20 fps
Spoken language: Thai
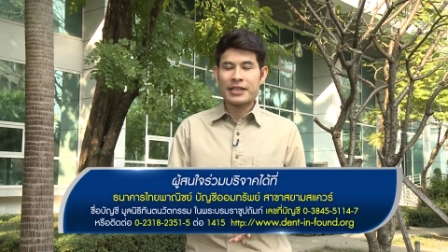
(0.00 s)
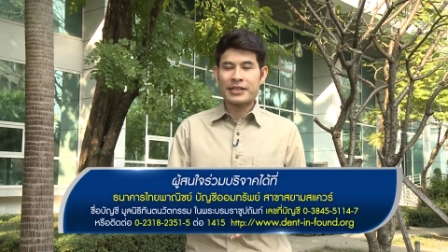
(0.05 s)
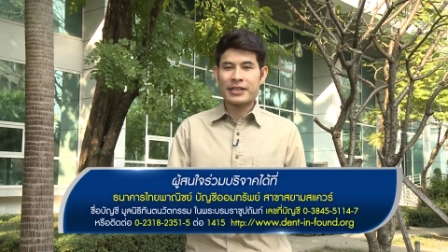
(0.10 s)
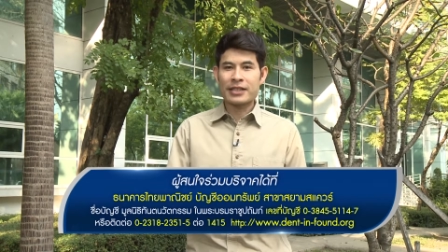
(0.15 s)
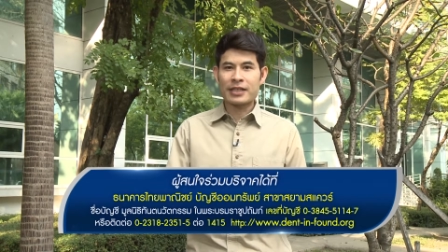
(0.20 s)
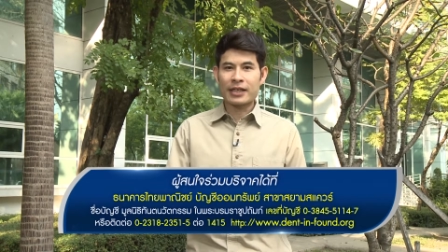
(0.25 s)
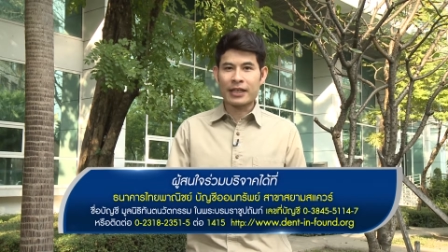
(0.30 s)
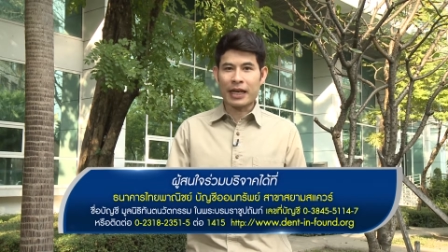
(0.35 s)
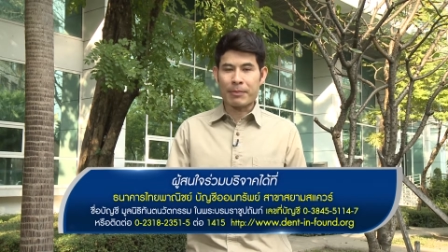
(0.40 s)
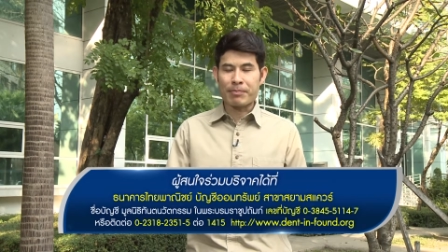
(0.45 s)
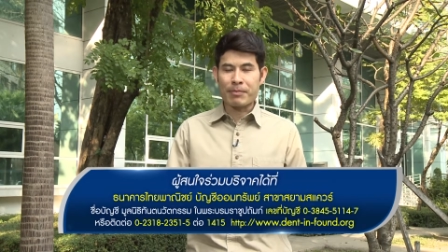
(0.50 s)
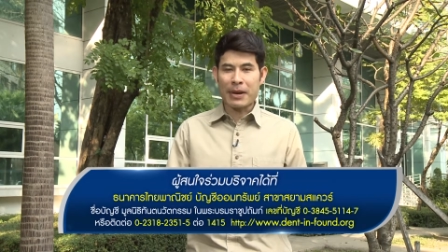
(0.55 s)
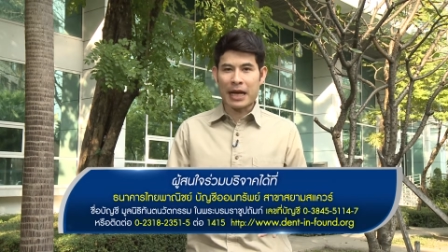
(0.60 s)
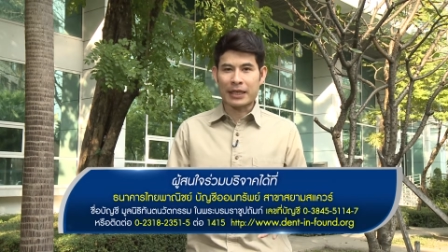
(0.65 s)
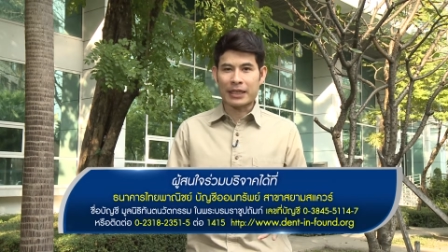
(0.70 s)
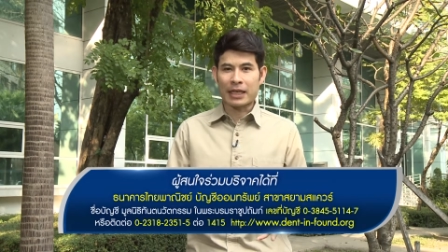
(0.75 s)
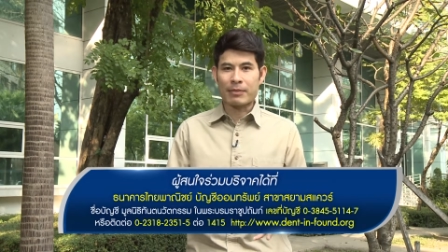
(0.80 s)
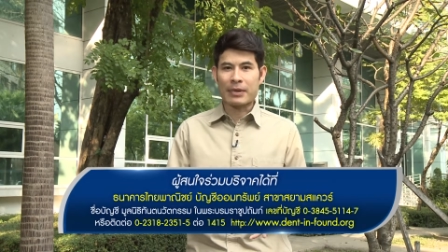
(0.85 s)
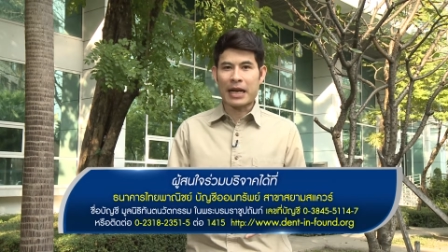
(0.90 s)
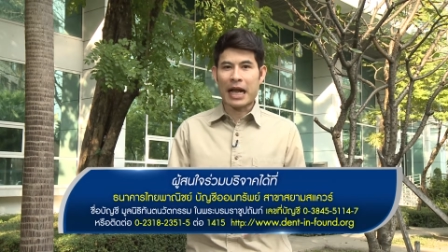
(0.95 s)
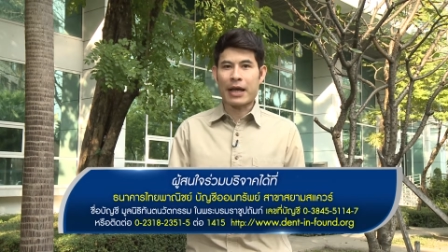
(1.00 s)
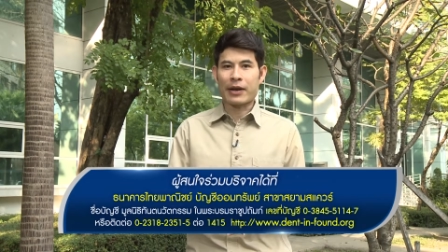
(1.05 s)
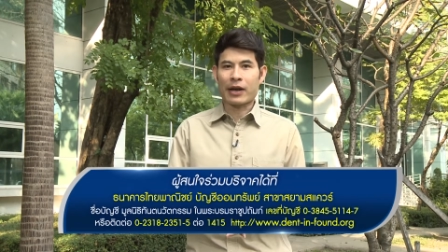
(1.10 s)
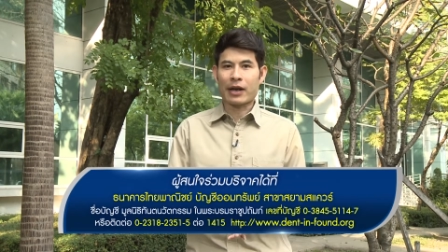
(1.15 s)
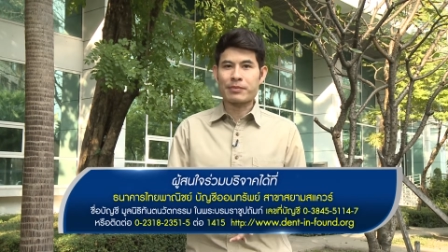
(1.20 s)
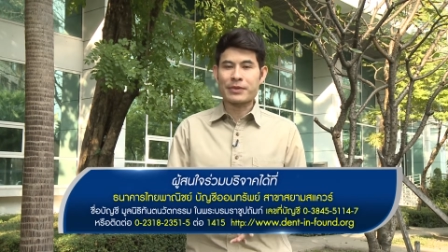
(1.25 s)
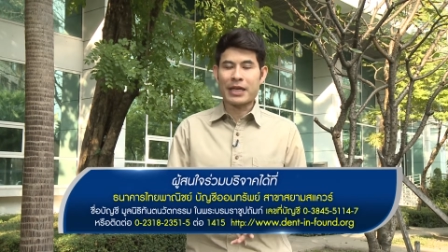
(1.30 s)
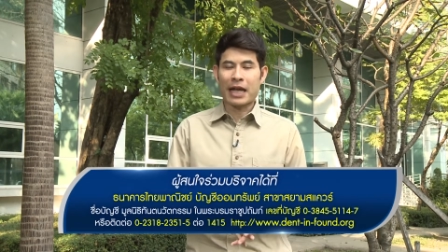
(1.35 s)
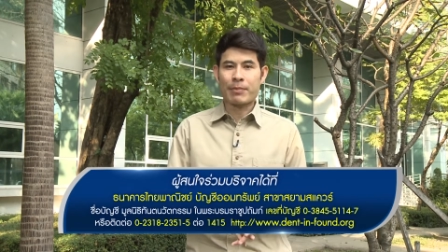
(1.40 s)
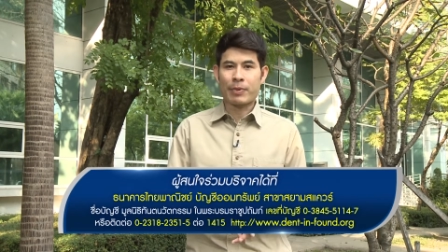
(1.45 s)
จึงกลับมาทำงาน
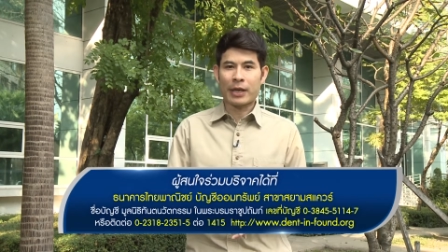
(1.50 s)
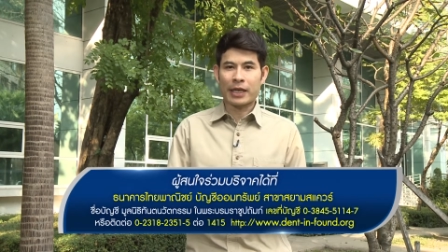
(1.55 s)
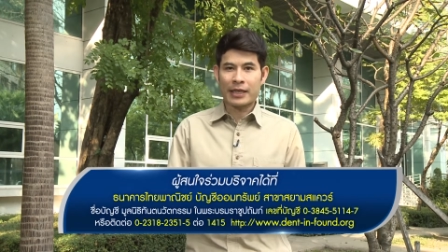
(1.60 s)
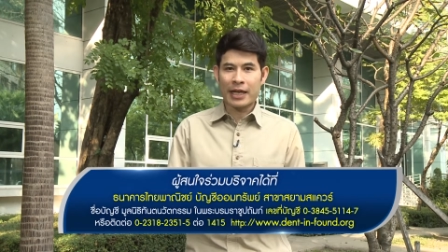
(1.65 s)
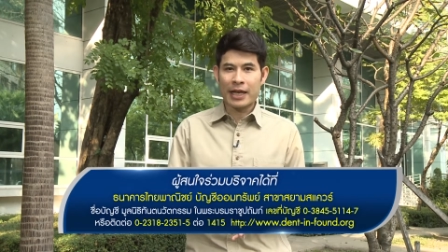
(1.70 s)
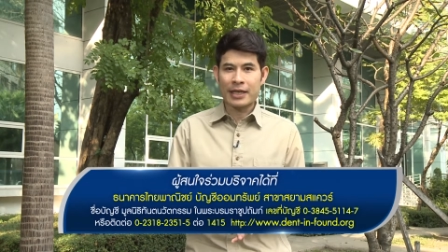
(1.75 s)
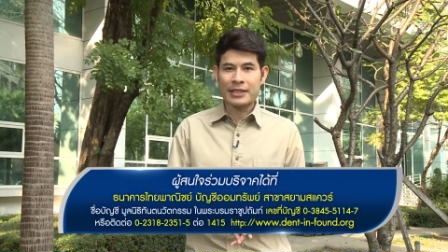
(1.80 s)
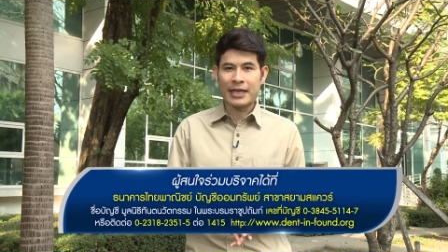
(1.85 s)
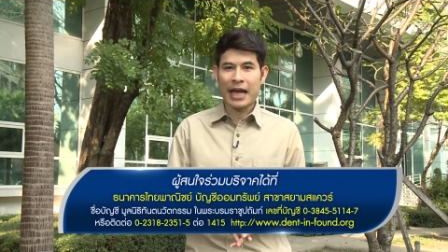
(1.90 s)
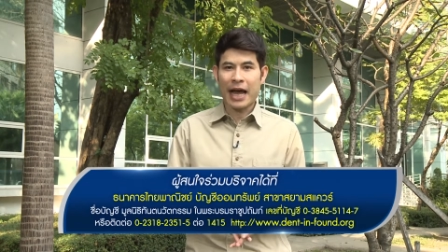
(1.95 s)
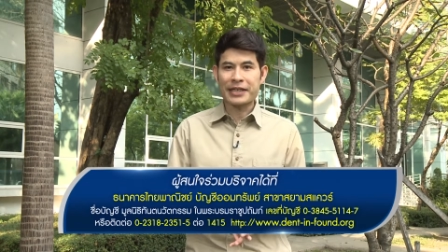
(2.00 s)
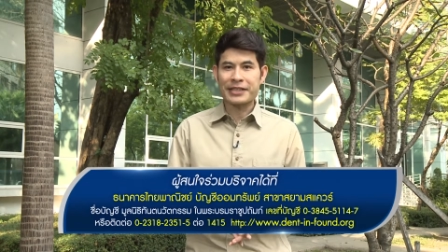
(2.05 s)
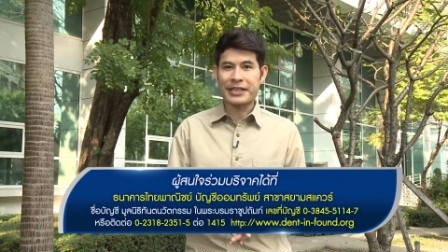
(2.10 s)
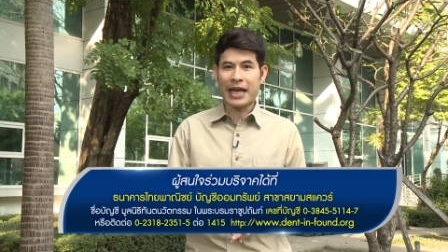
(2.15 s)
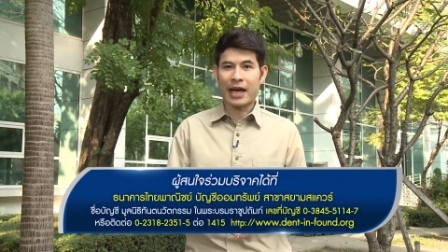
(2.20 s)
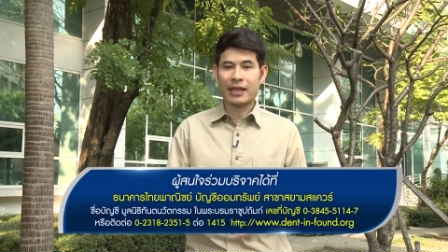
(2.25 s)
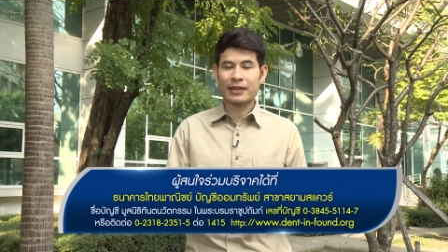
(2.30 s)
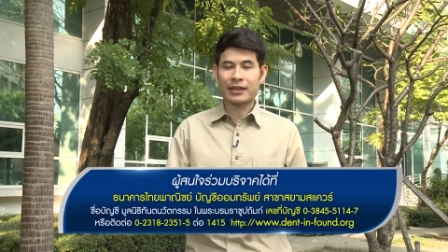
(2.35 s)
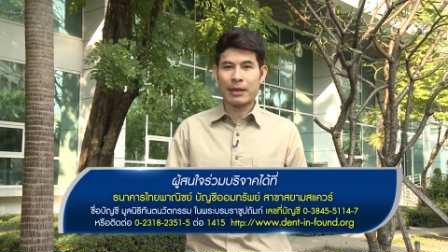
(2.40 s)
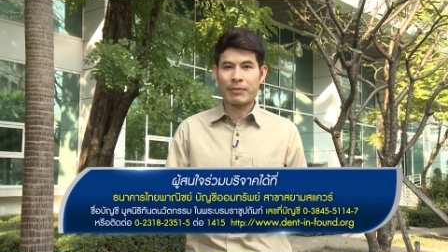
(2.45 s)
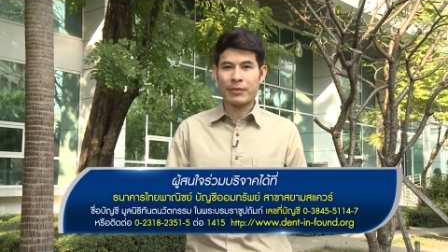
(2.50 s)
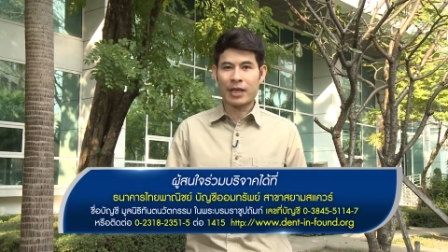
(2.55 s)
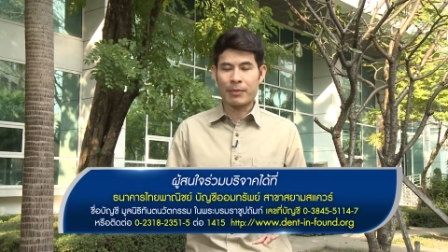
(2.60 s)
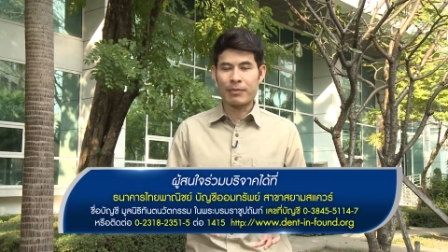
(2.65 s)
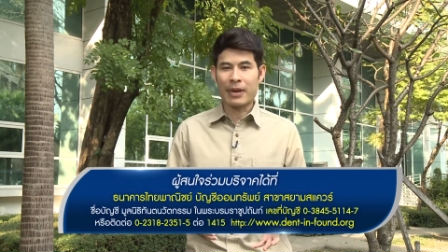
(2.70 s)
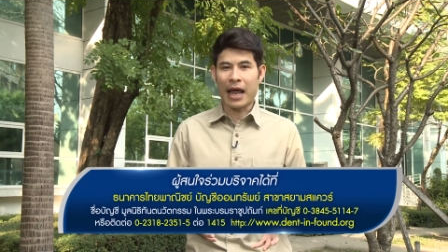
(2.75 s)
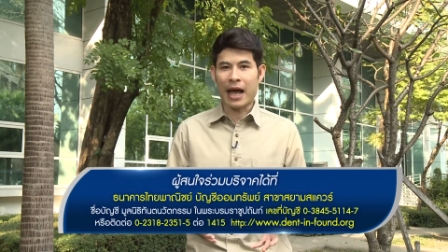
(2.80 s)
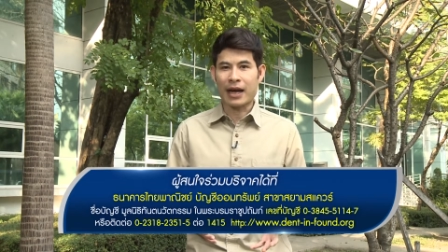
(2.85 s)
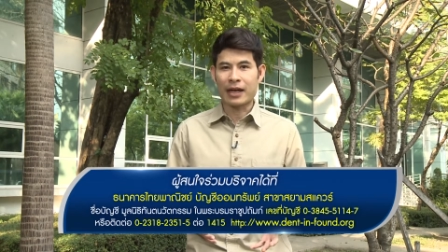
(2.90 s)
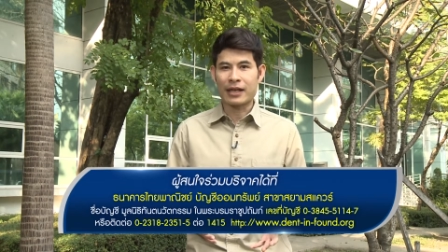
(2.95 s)
รับใช้ประเทศชาติอย่างเต็ม
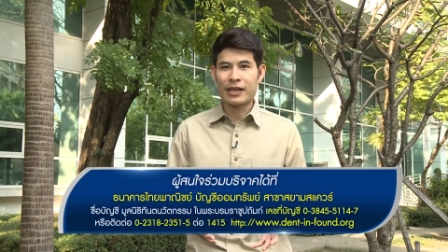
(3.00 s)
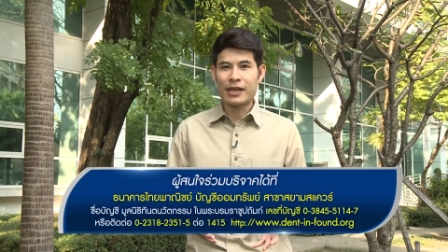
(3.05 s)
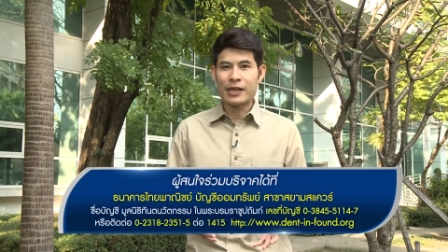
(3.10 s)
กำลัง